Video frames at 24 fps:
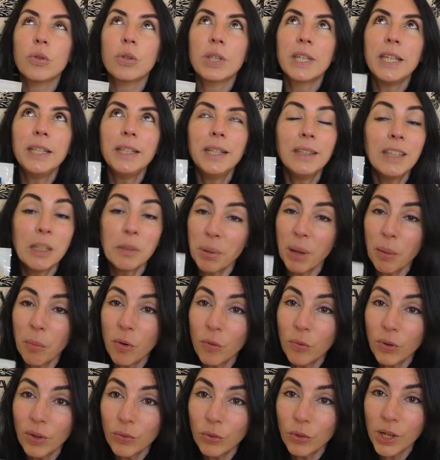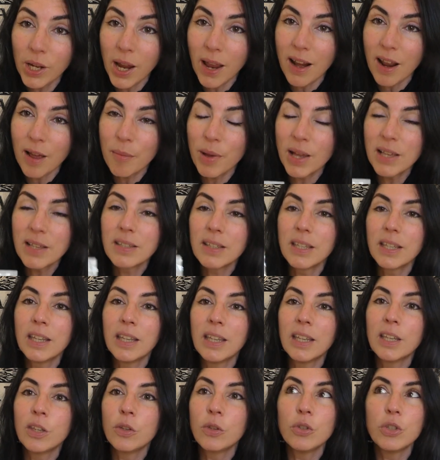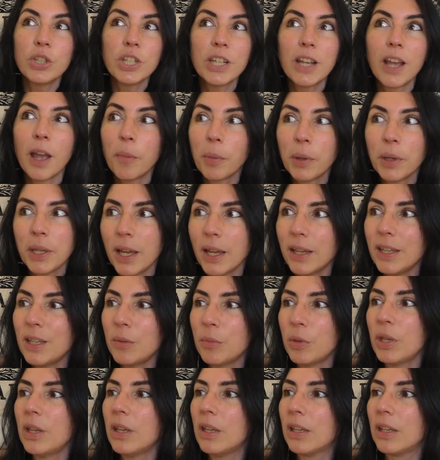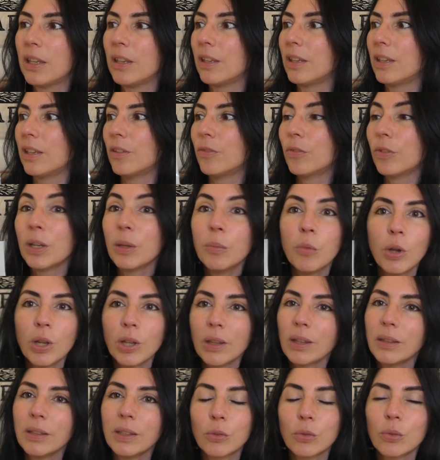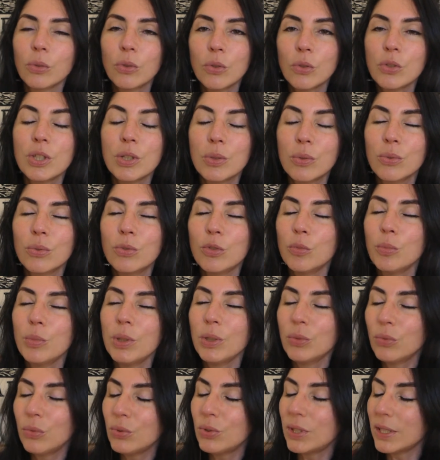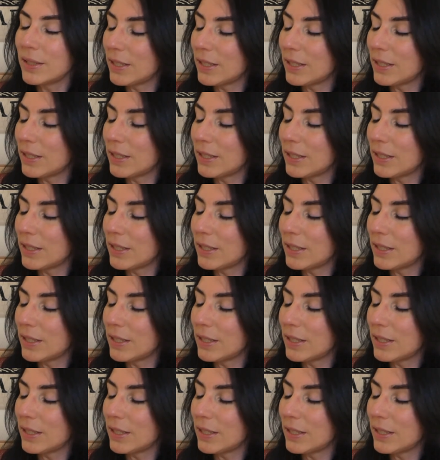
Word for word: qui n'était pas mon favori à la base et que j'ai appris à aimer et qui, vraiment est un des trucs que j'ai consommé tout cet